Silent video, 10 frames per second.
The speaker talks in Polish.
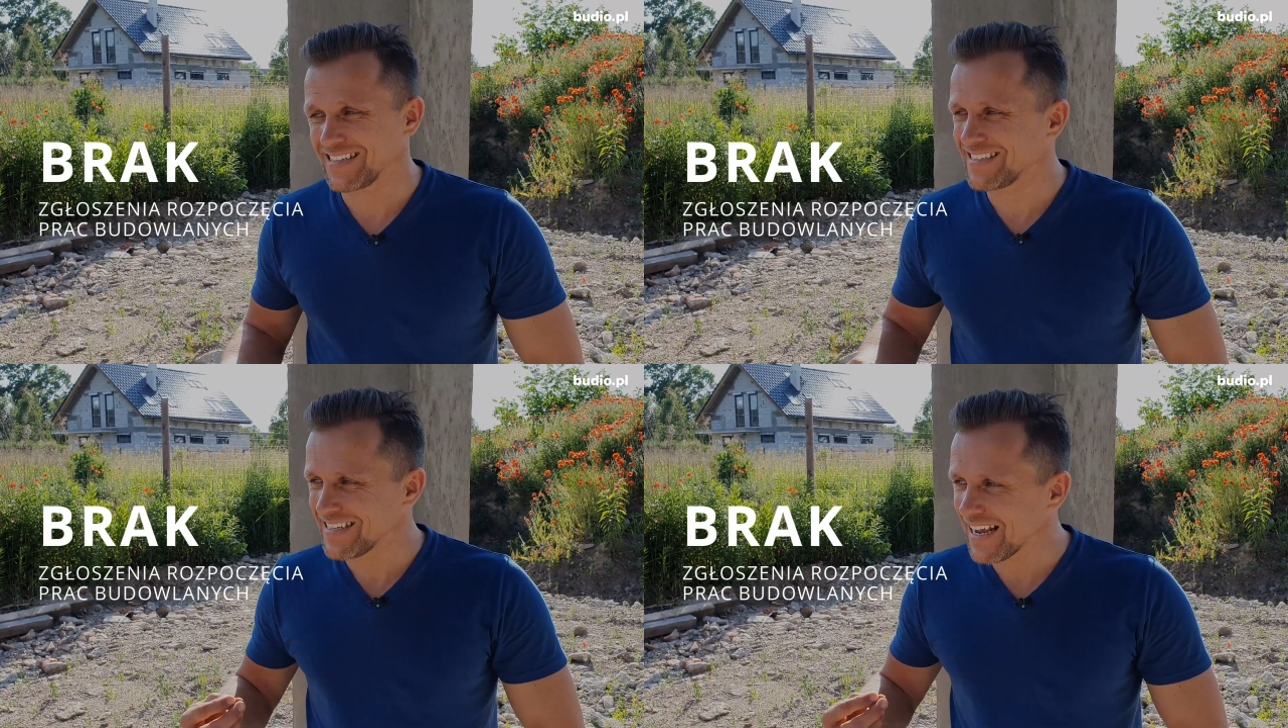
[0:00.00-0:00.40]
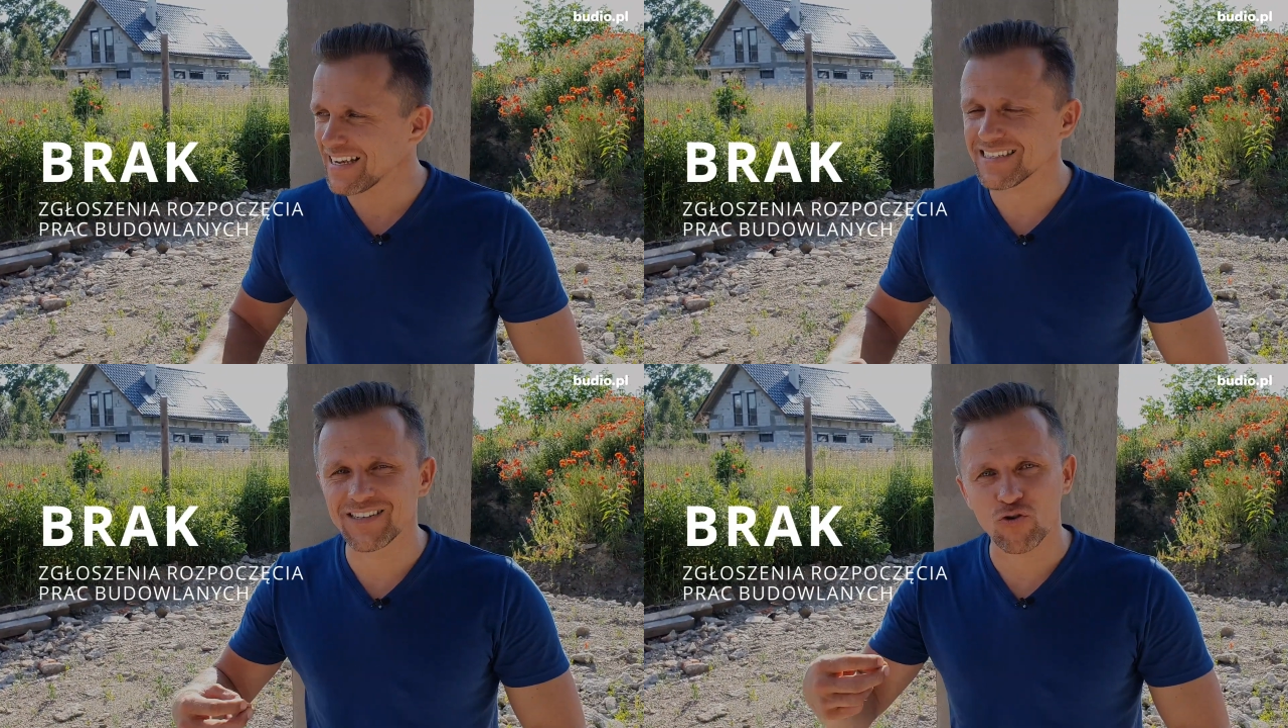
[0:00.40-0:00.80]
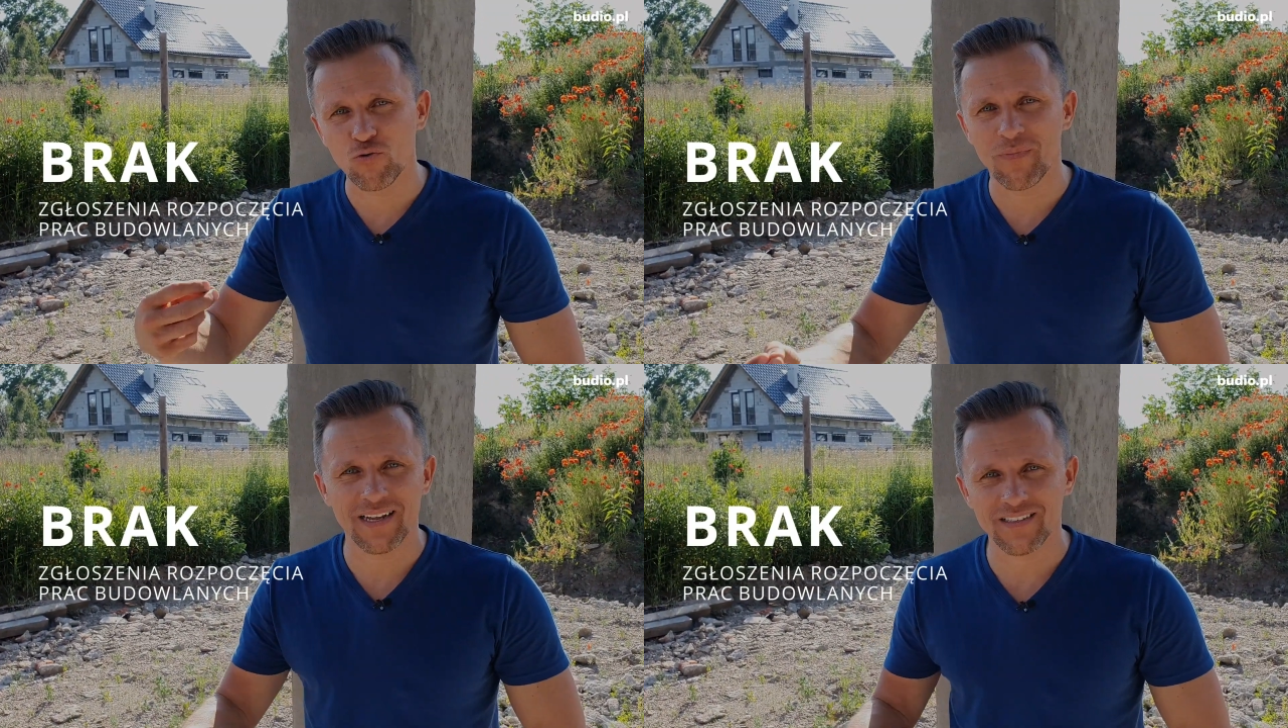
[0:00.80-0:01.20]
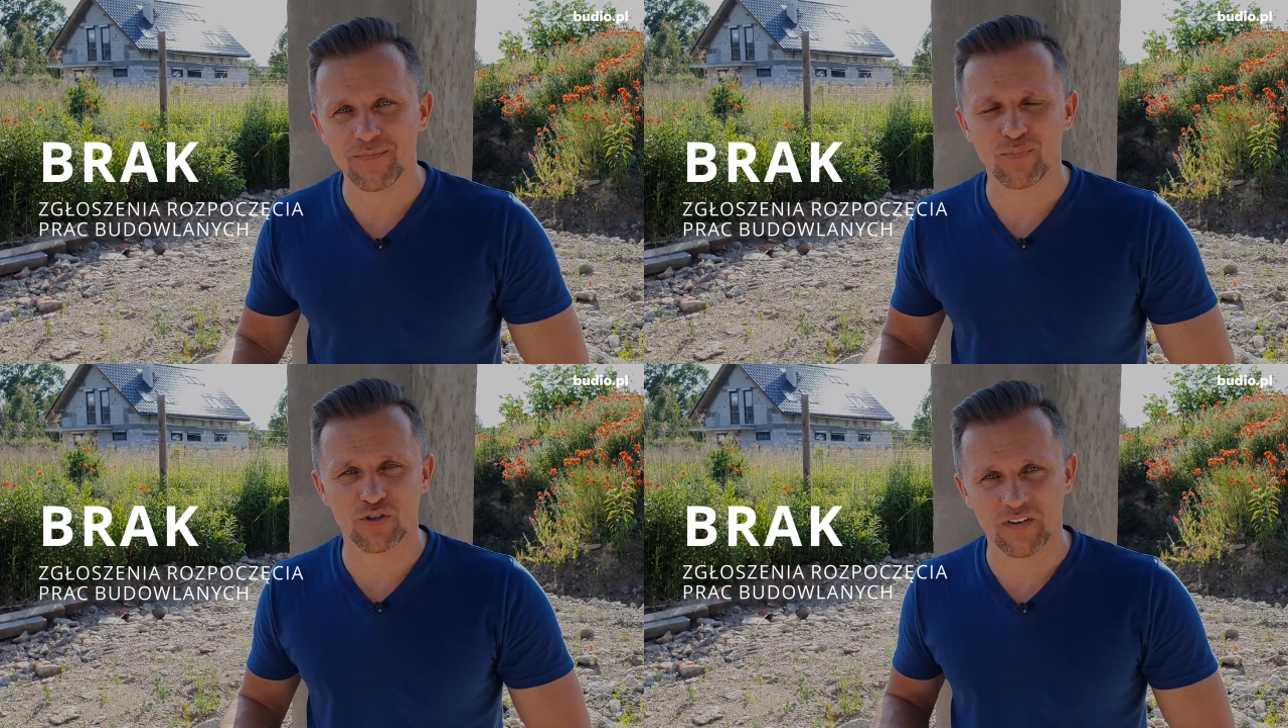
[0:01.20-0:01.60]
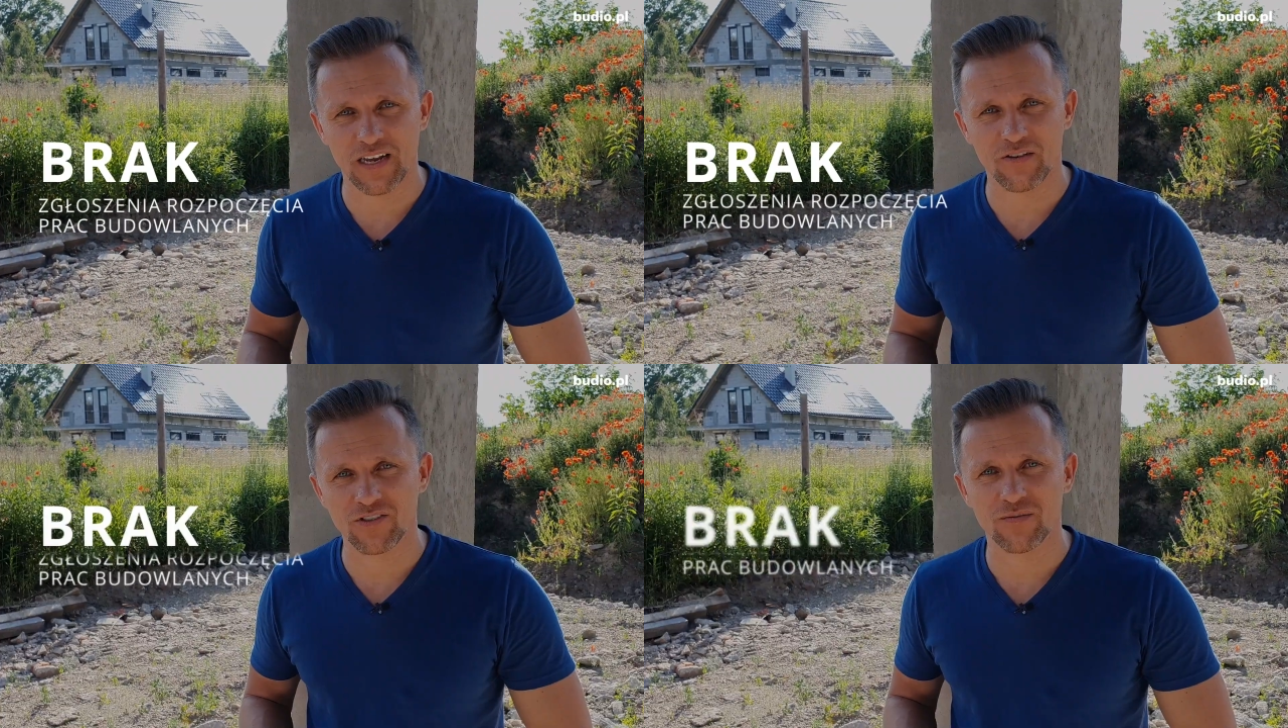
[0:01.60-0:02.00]
nie jest dokumentem
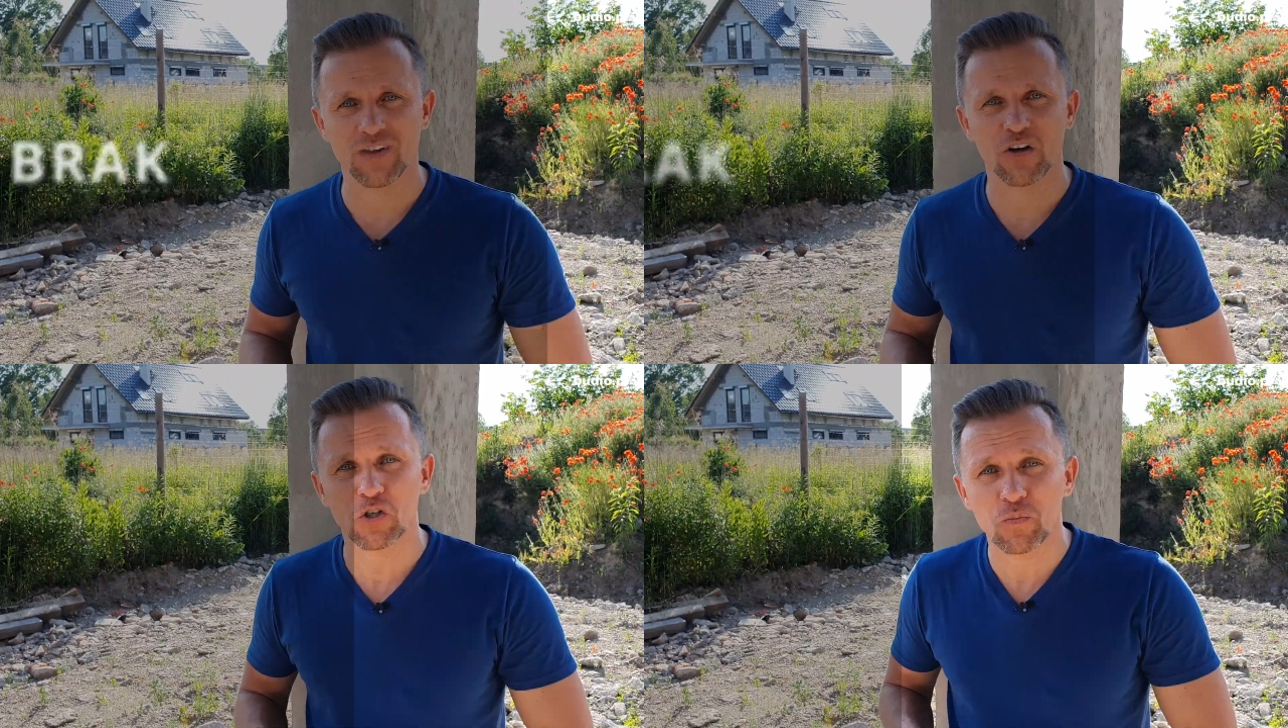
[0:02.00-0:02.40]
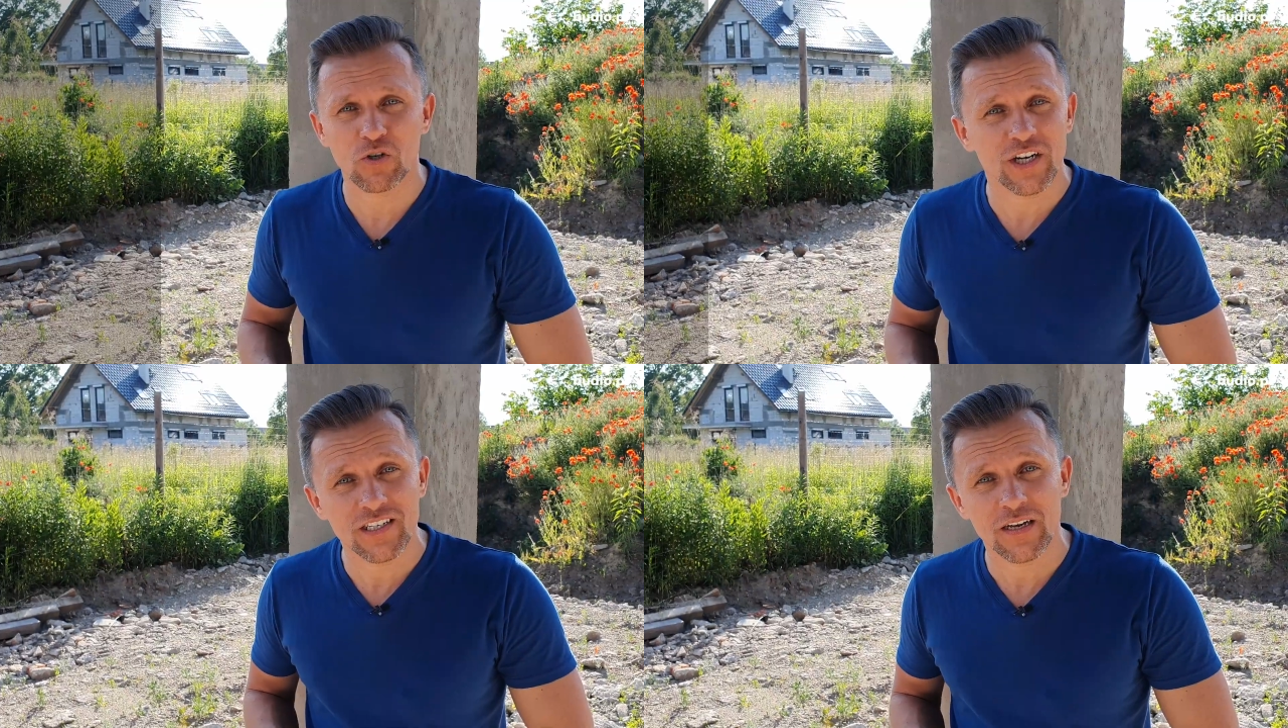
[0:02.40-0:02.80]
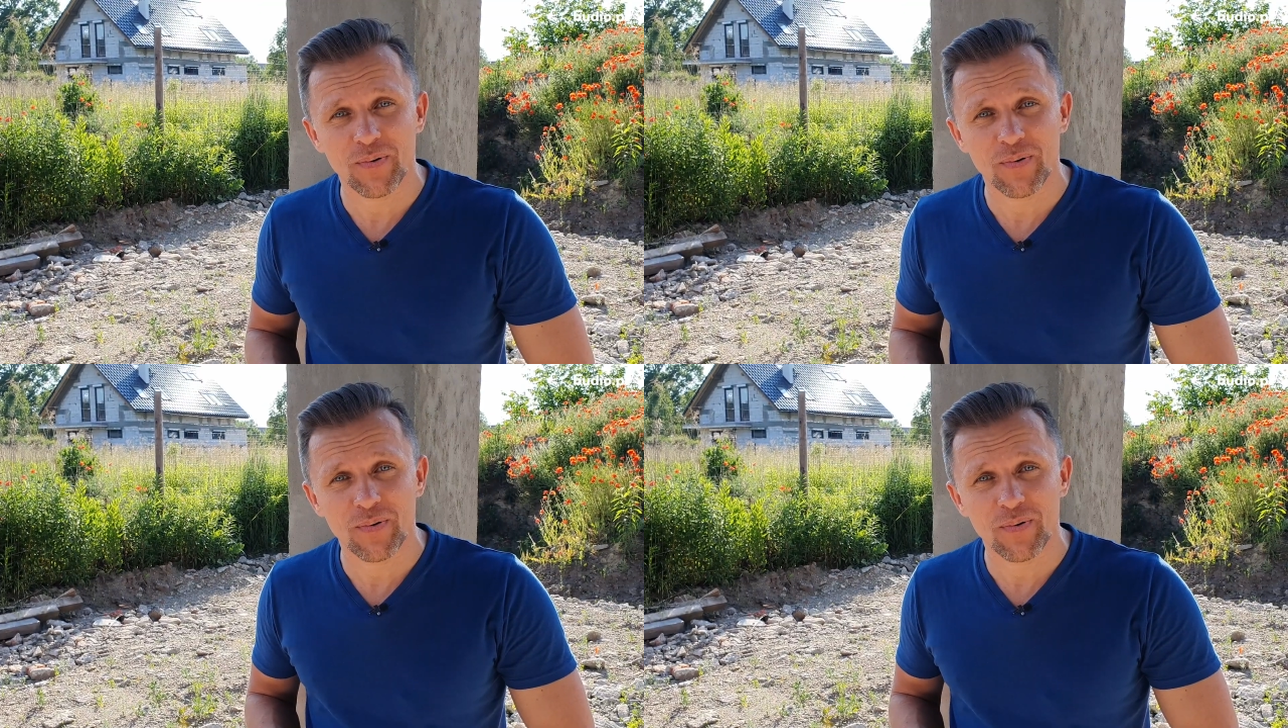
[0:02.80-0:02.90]
pozwalającym na rozpoczęcie